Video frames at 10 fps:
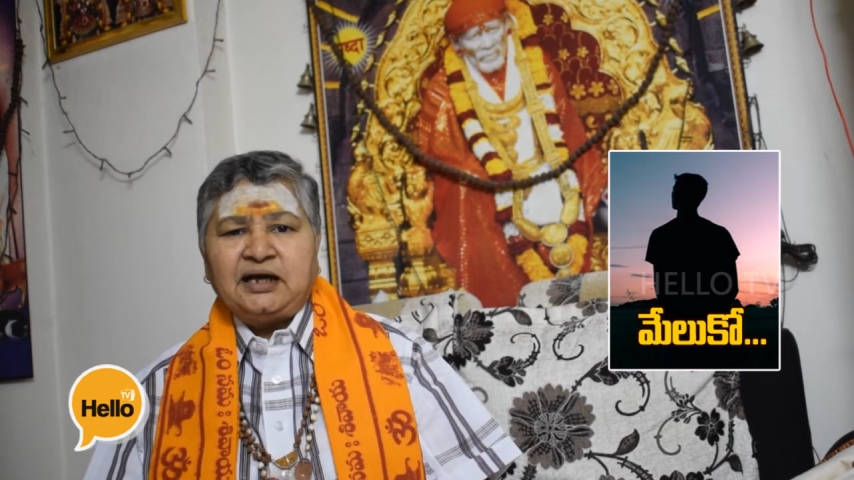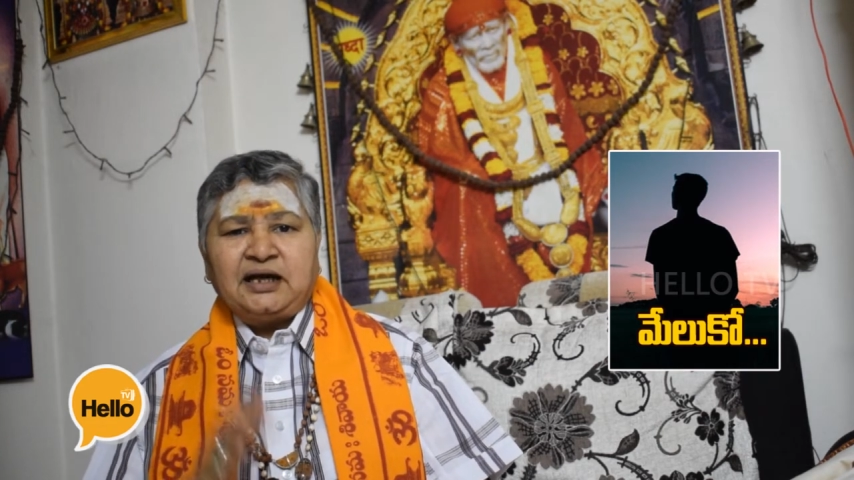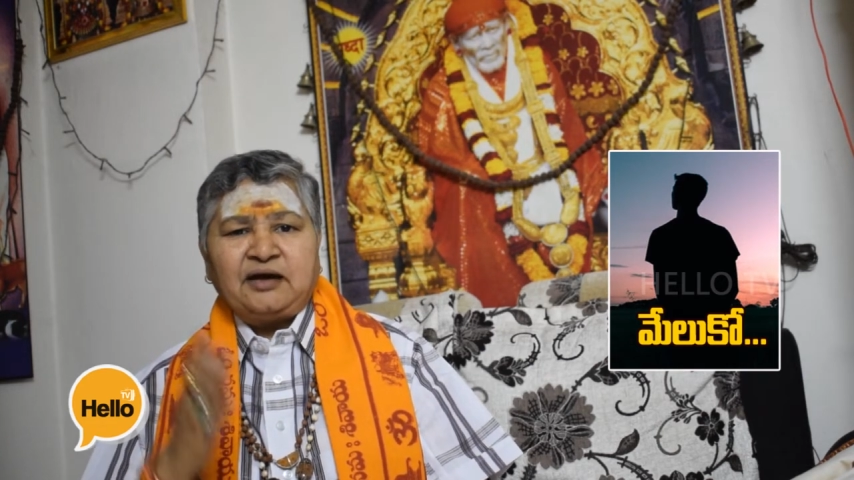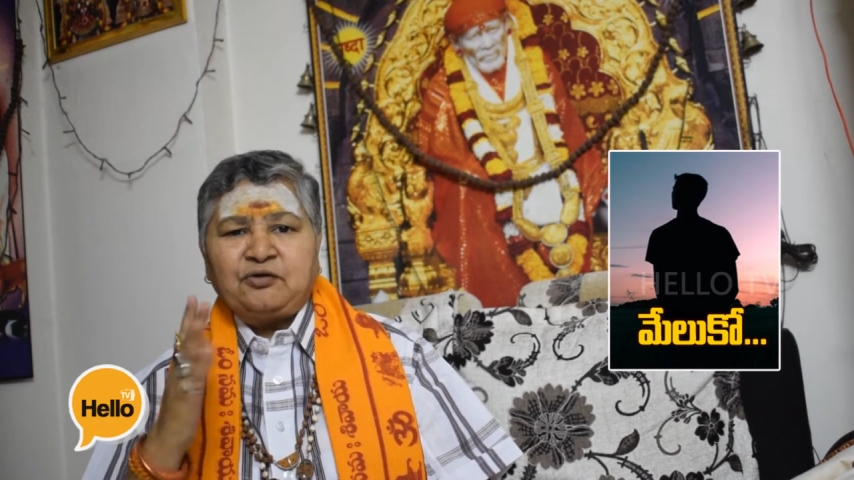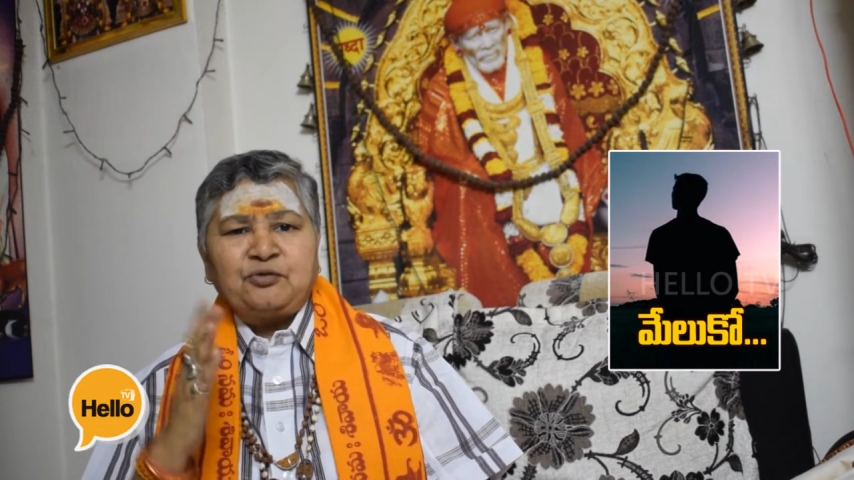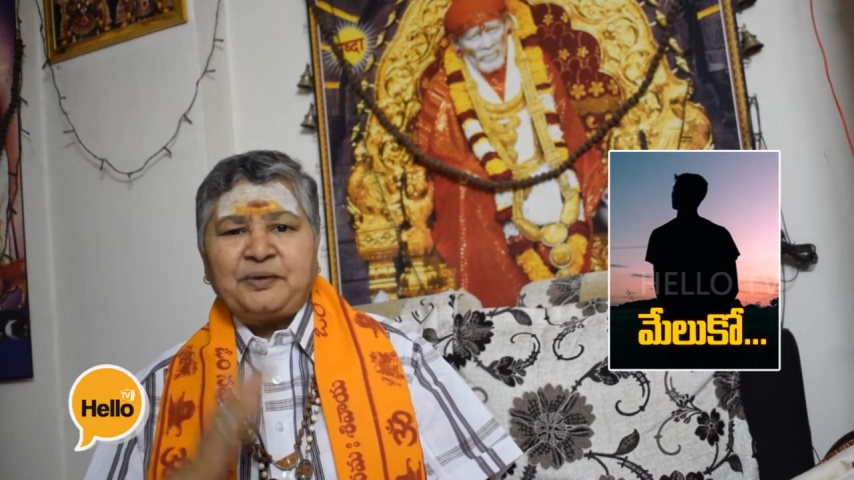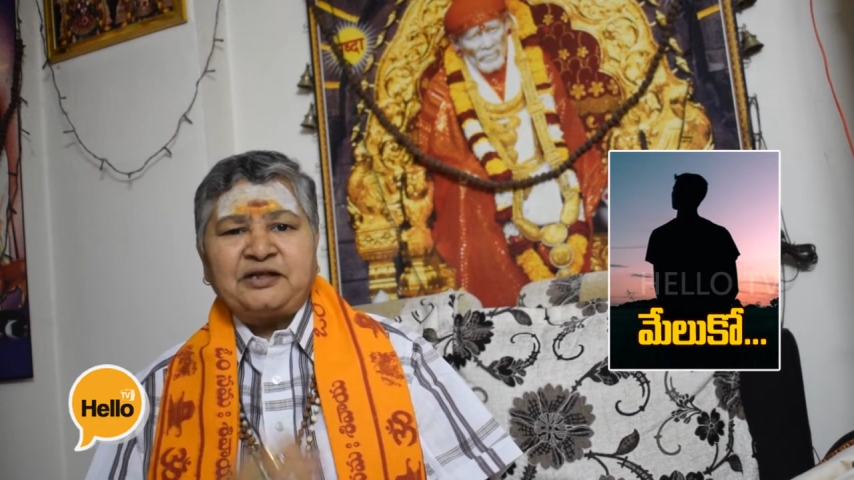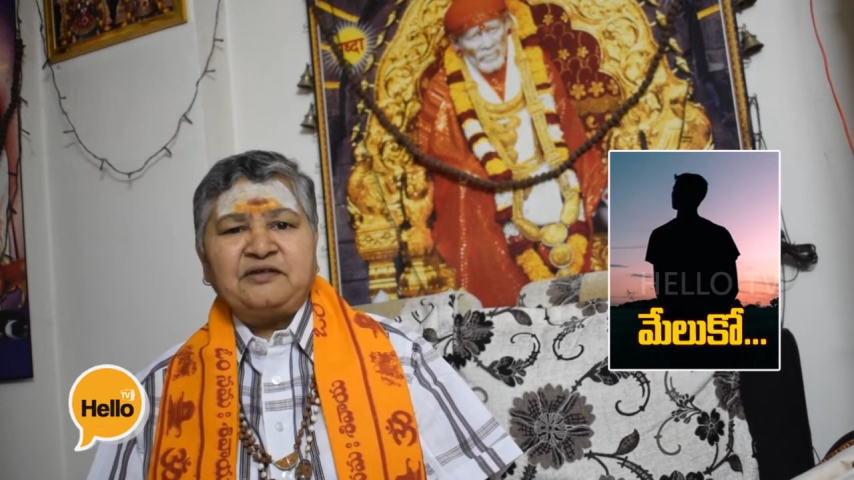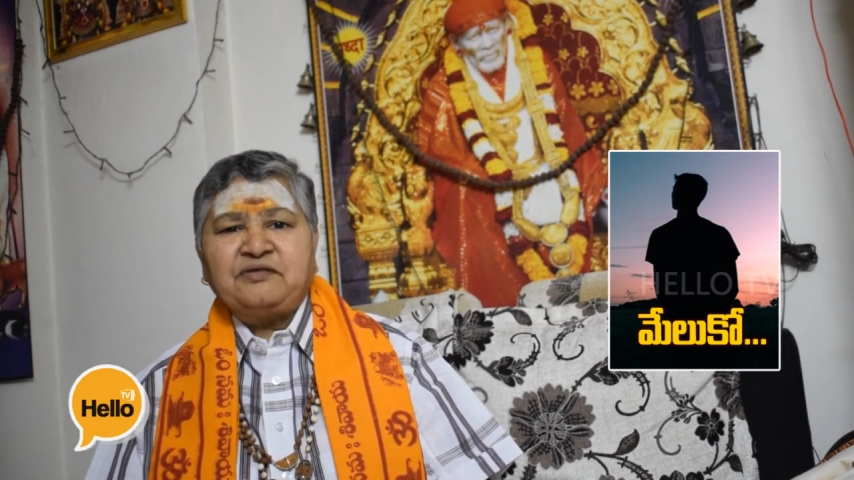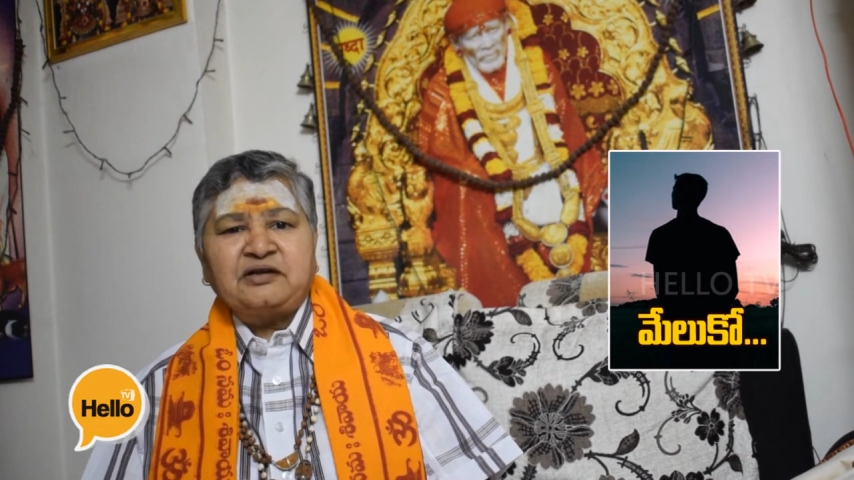ఇంకెవరు
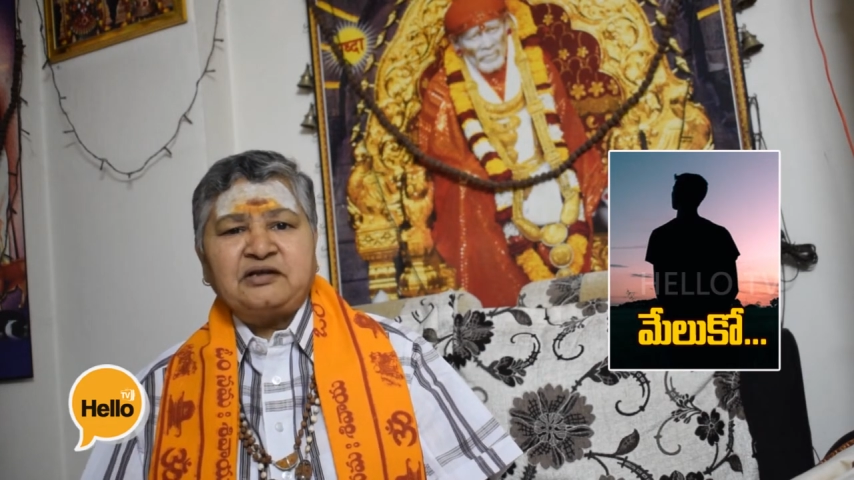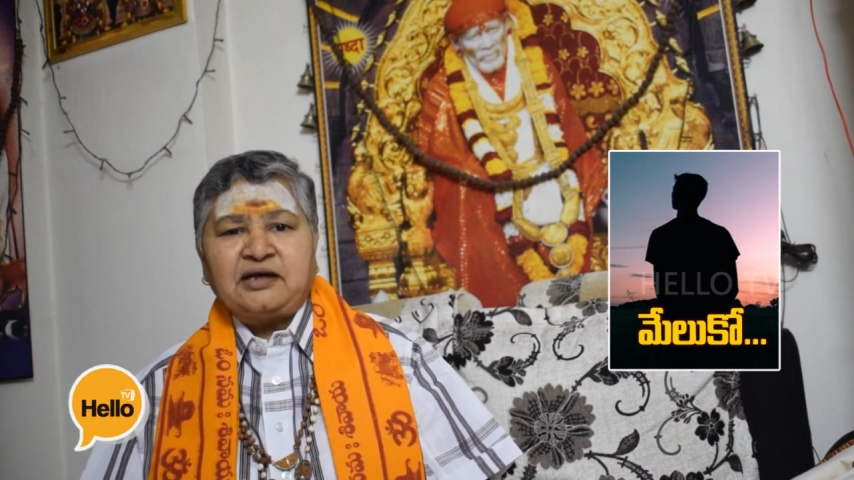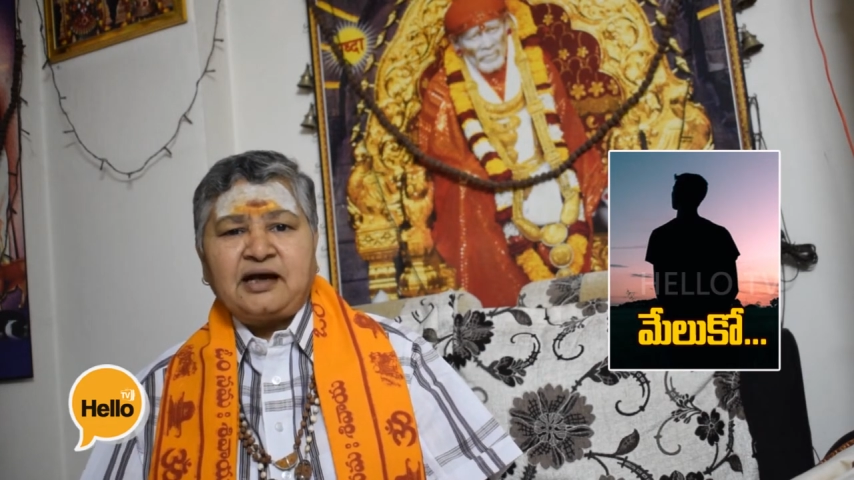పతివ్రతలు